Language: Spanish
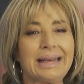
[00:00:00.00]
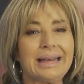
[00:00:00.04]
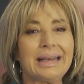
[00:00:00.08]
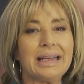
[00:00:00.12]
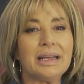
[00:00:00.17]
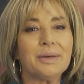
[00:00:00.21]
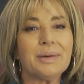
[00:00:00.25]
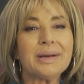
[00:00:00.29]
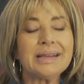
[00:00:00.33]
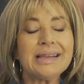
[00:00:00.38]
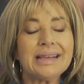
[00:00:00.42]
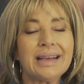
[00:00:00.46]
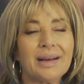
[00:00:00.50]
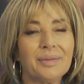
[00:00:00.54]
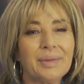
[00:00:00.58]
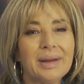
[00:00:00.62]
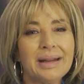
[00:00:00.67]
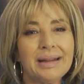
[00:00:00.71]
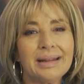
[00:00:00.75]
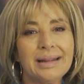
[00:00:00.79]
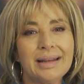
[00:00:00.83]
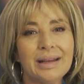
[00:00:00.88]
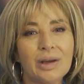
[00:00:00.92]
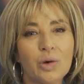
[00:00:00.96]
Y
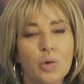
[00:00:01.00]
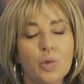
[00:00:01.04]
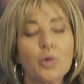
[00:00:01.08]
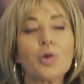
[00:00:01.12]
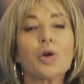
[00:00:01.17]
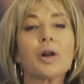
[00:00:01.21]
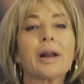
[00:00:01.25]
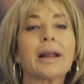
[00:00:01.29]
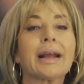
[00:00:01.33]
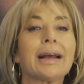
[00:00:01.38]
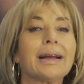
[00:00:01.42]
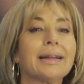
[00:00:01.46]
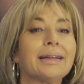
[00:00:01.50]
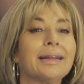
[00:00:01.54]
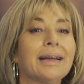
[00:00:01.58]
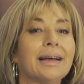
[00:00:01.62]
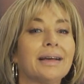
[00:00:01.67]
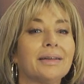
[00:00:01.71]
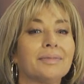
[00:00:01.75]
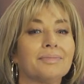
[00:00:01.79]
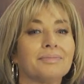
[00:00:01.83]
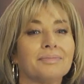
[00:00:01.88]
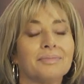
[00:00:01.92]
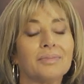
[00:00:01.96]
básicamente uno
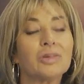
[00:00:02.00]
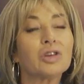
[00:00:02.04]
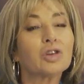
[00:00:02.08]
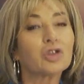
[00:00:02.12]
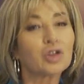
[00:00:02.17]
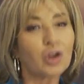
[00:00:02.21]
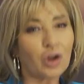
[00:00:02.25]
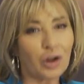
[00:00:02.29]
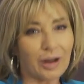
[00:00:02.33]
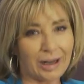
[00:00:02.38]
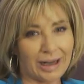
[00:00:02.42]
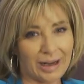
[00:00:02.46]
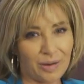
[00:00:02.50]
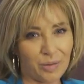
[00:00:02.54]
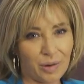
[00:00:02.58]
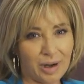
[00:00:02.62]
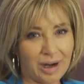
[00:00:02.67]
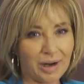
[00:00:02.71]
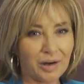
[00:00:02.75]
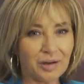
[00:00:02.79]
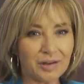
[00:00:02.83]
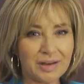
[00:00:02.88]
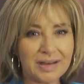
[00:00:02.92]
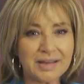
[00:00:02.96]
rescata todas las
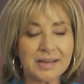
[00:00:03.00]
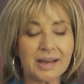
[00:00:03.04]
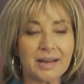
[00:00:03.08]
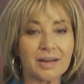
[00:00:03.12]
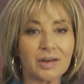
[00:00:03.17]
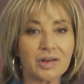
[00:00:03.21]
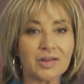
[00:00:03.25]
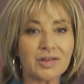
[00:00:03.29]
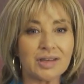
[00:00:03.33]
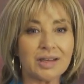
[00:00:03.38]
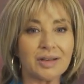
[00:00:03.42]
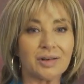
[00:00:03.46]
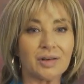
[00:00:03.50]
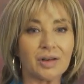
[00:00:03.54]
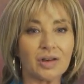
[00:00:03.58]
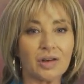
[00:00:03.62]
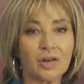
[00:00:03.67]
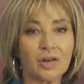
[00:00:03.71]
buenas noticias de los hijos.